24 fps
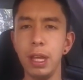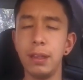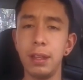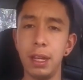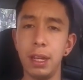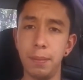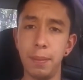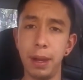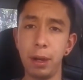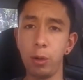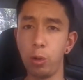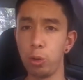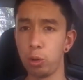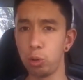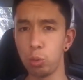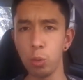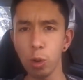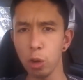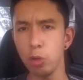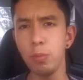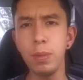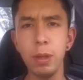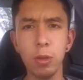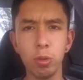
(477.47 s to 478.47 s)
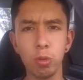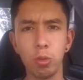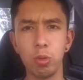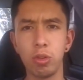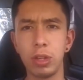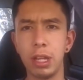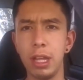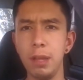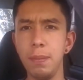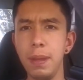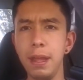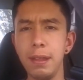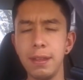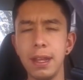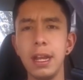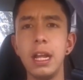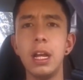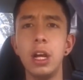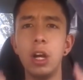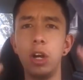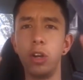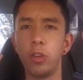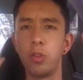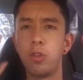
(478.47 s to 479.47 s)
Sin embargo, todos los videos que ustedes me dicen,
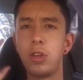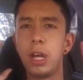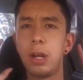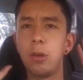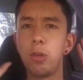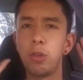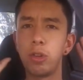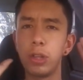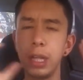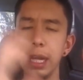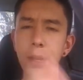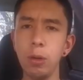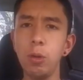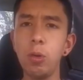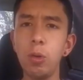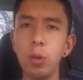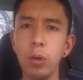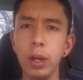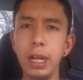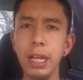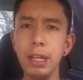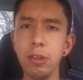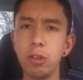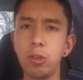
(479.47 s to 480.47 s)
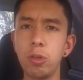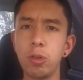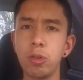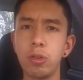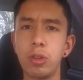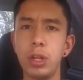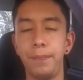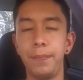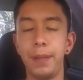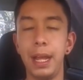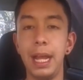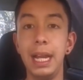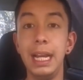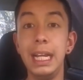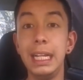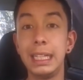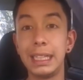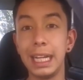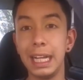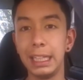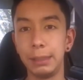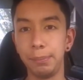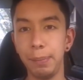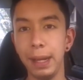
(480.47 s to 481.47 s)
ya los tengo listos en
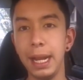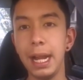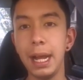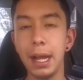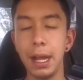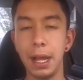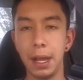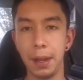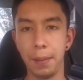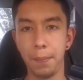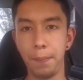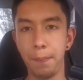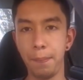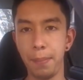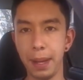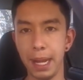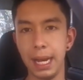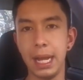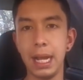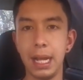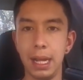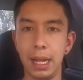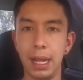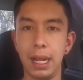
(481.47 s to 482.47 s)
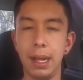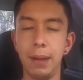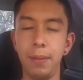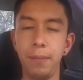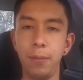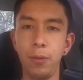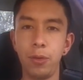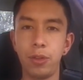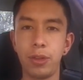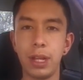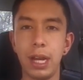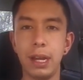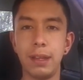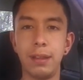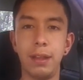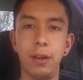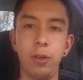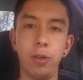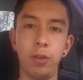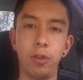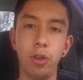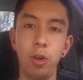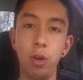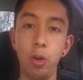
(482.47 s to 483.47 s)
lista de espera para
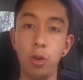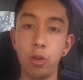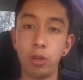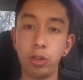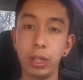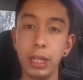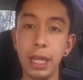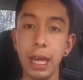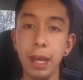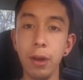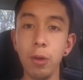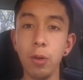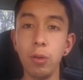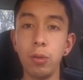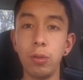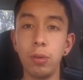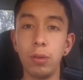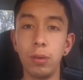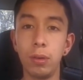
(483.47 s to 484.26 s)
mostrárselos. Los quiero.